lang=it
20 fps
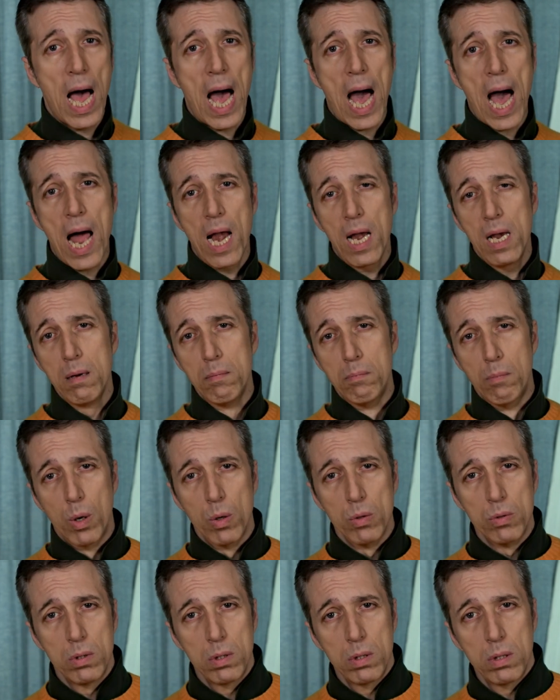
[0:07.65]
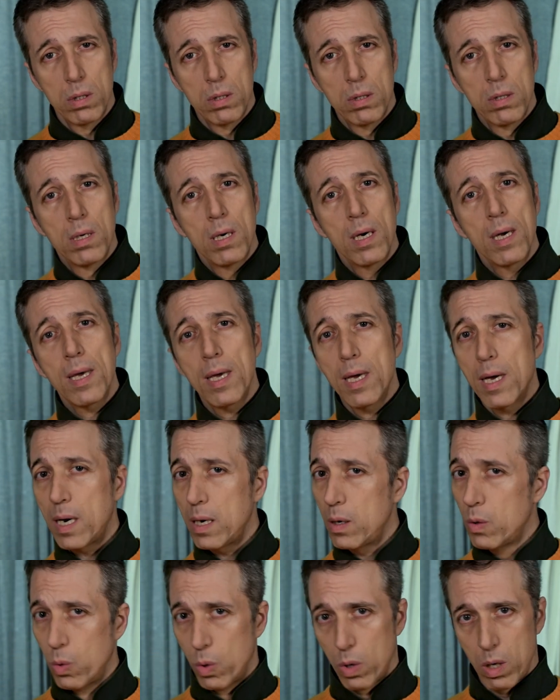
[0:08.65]
al mondo e
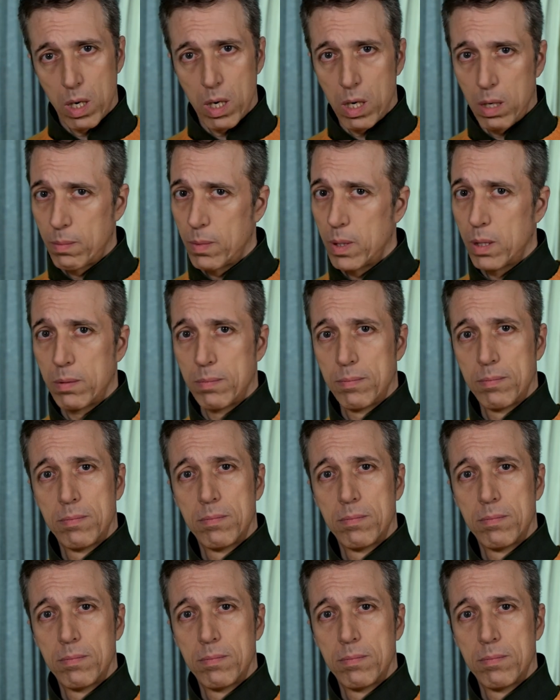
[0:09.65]
all'uomo.